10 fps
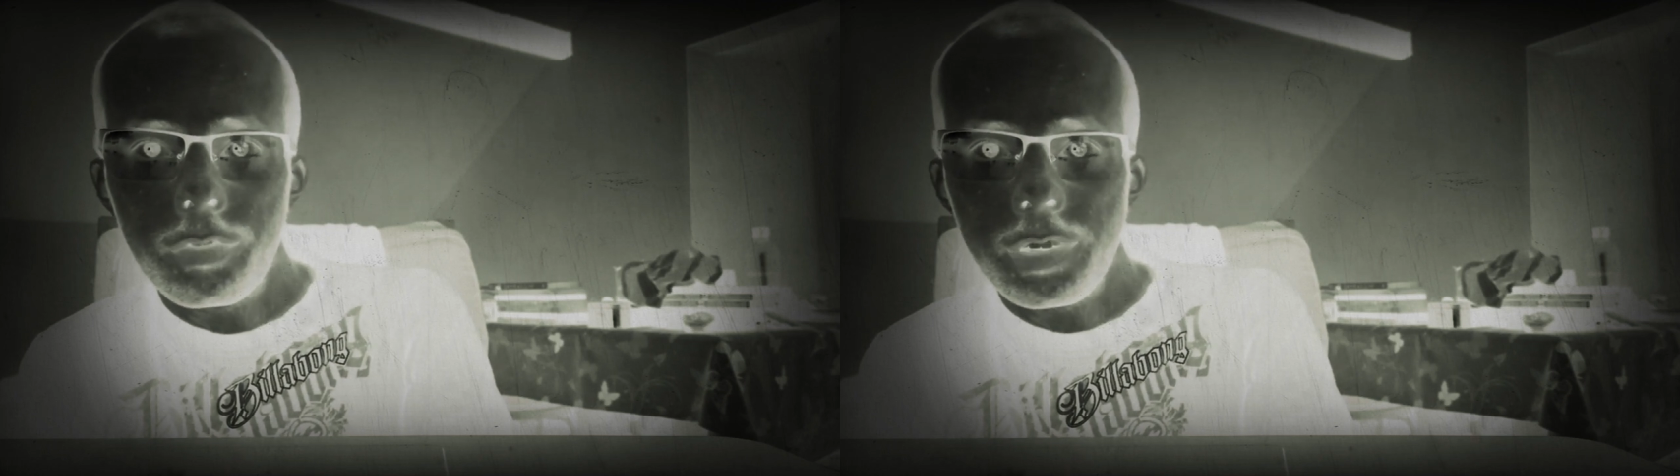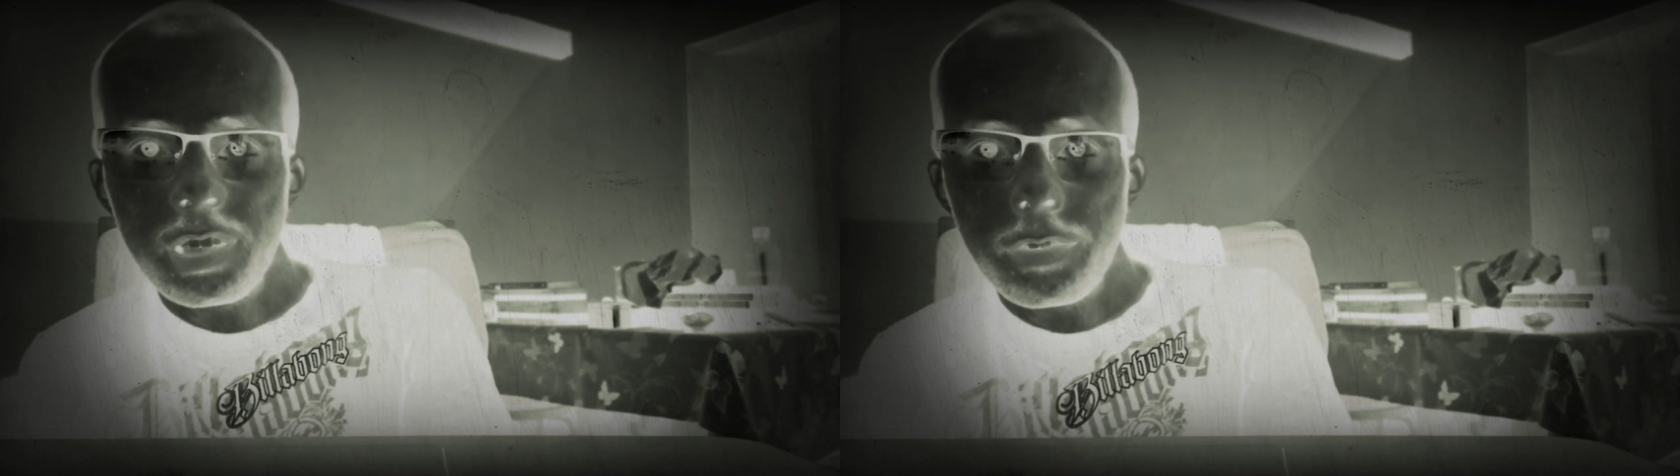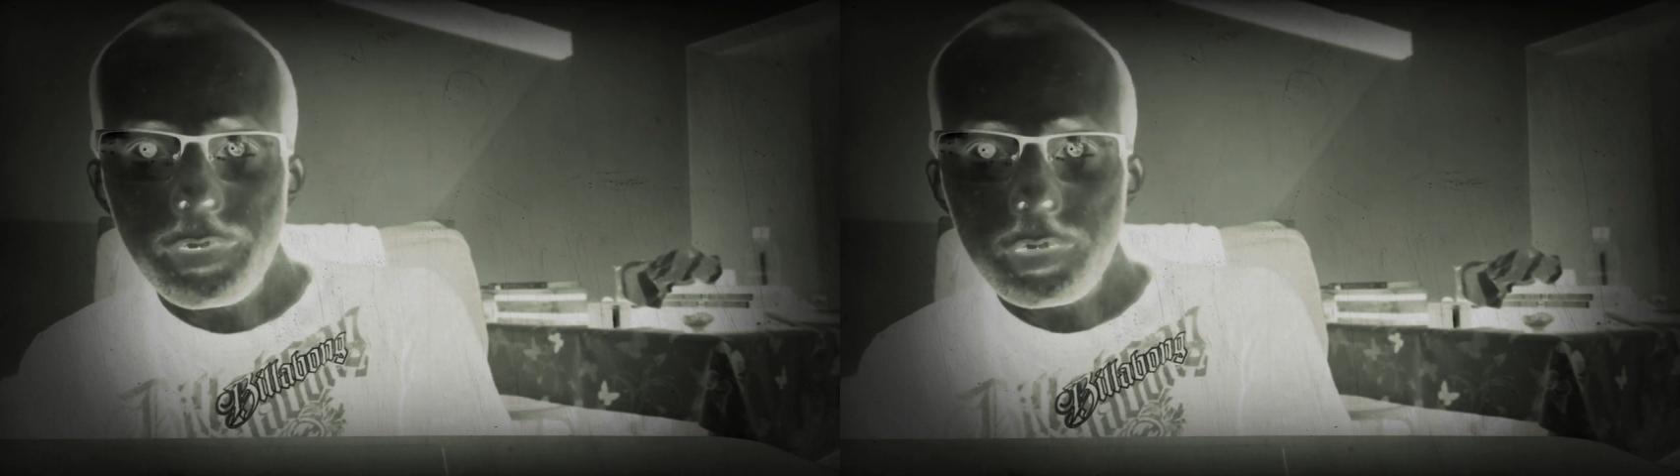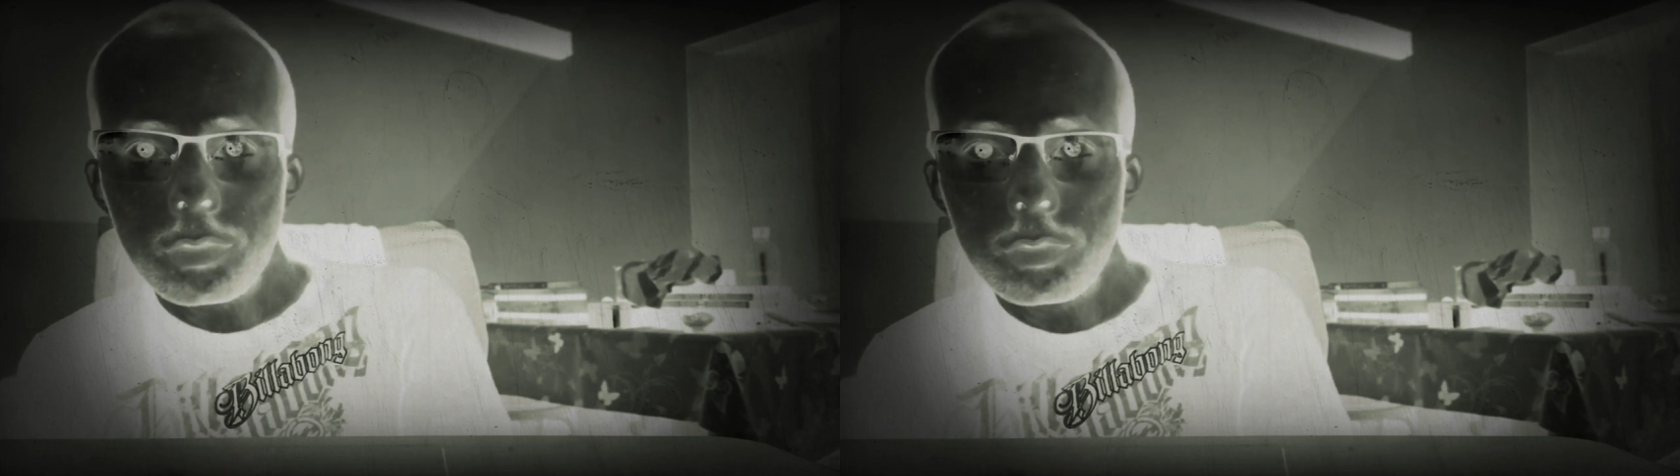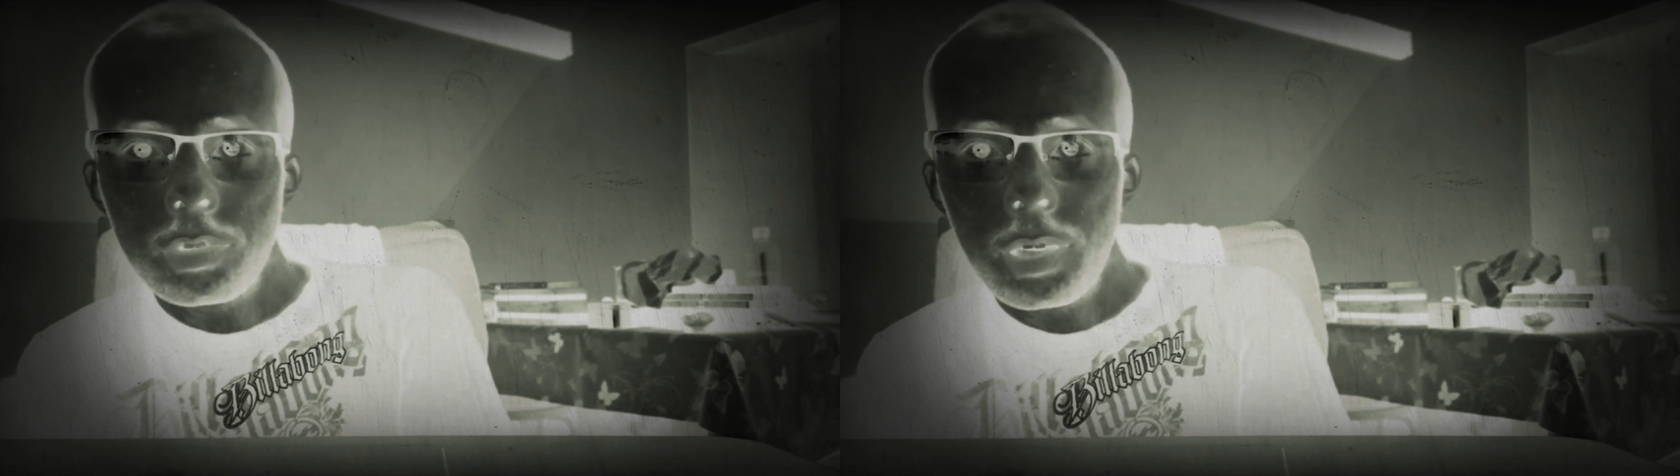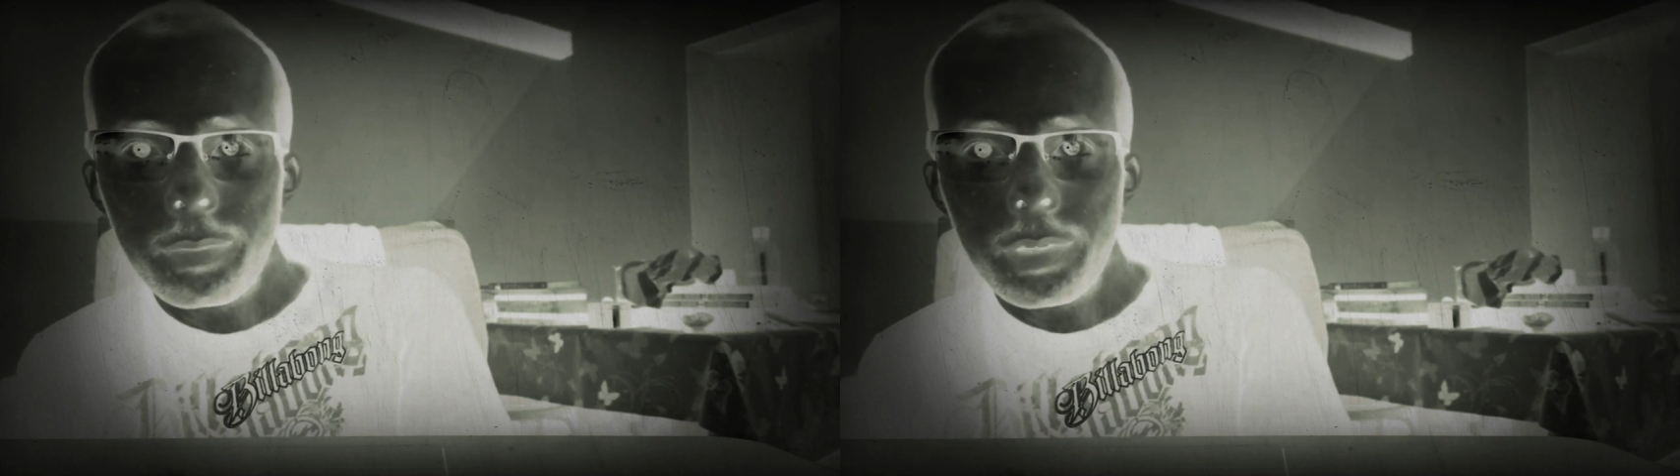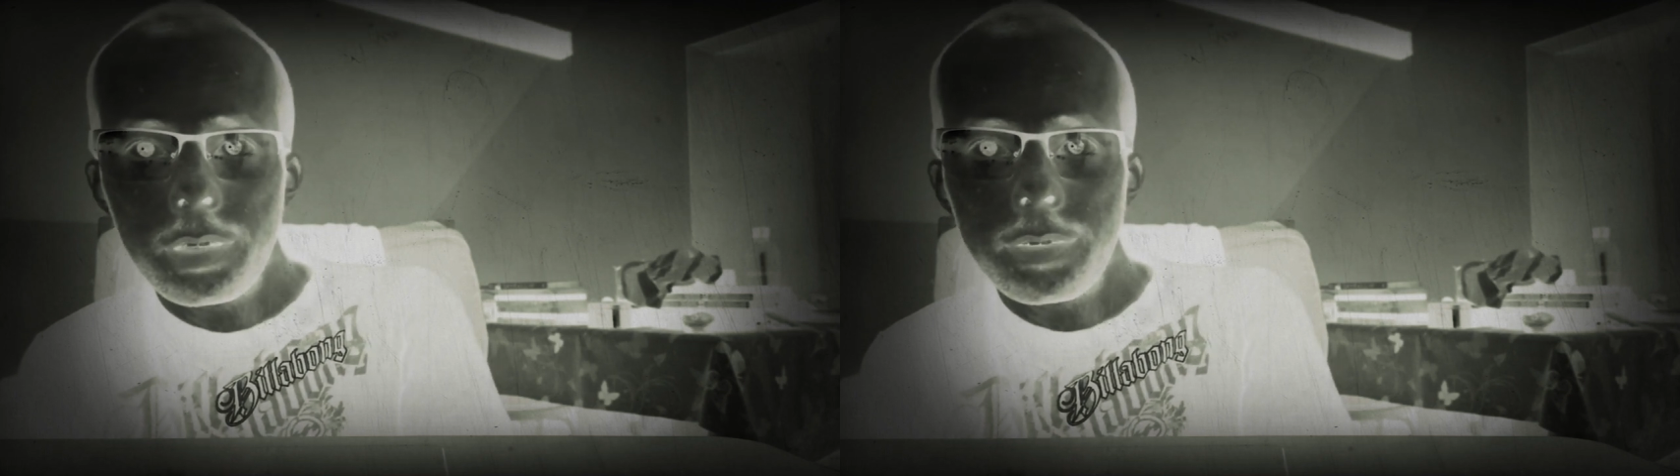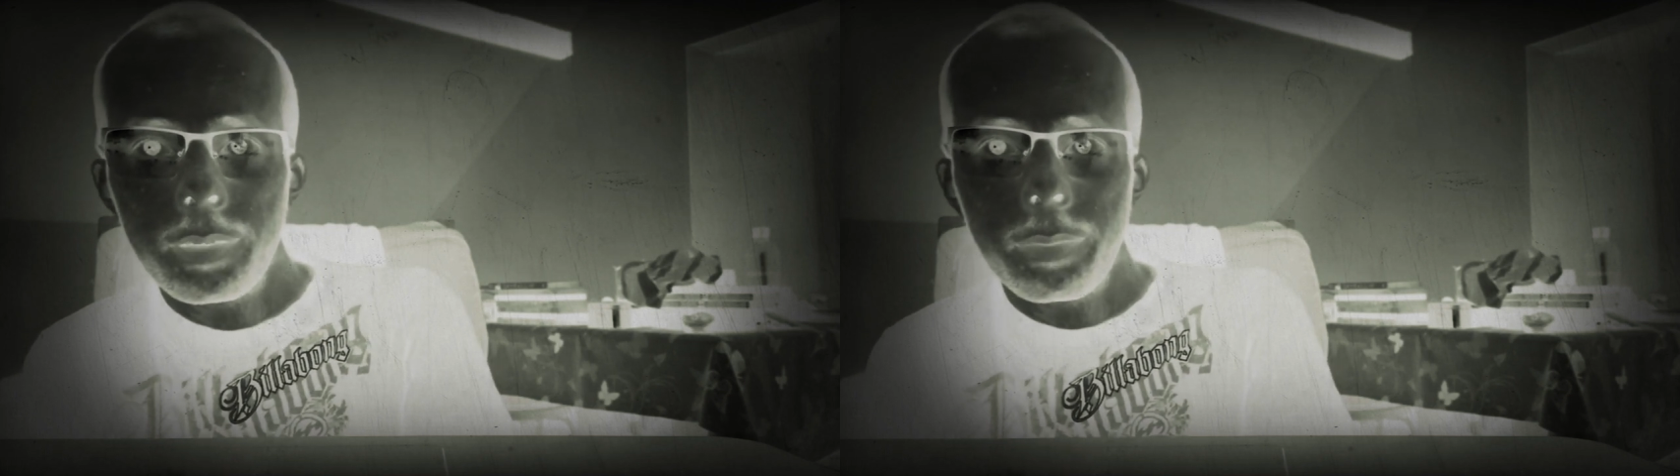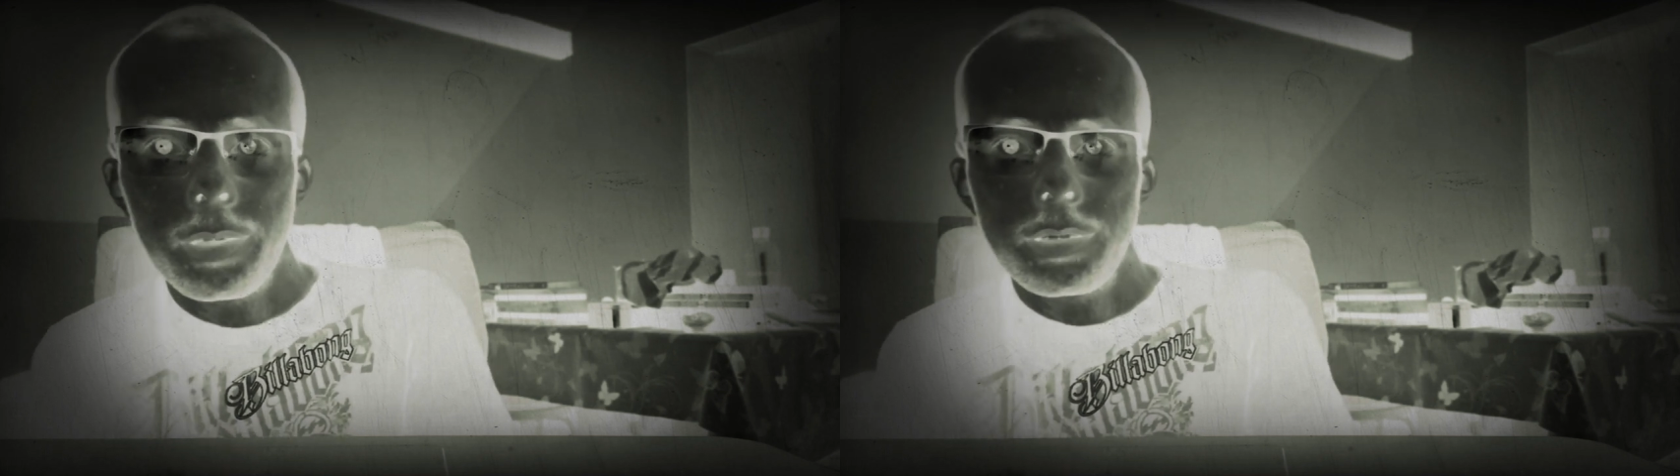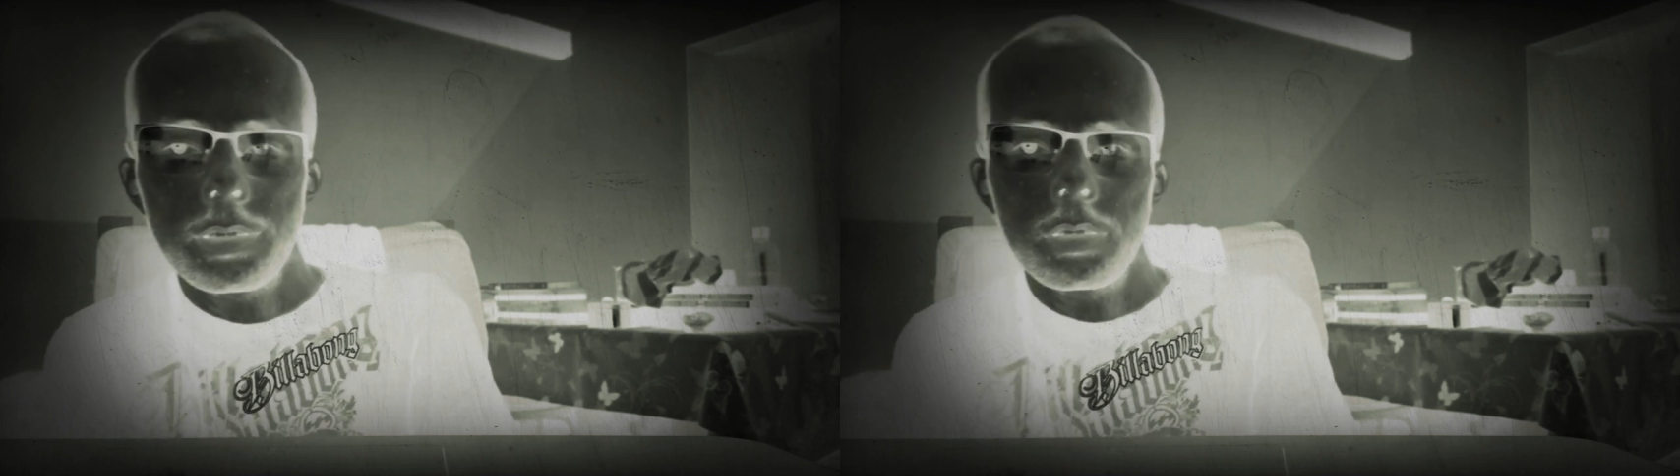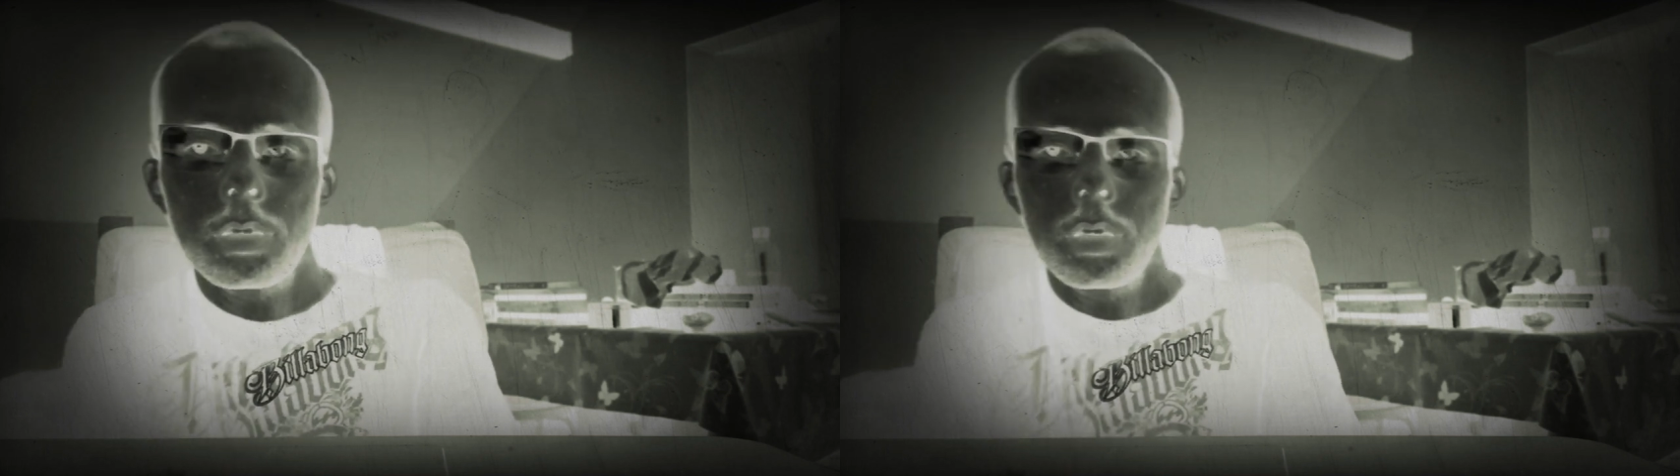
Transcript: face à face conduisait à bien des impasses.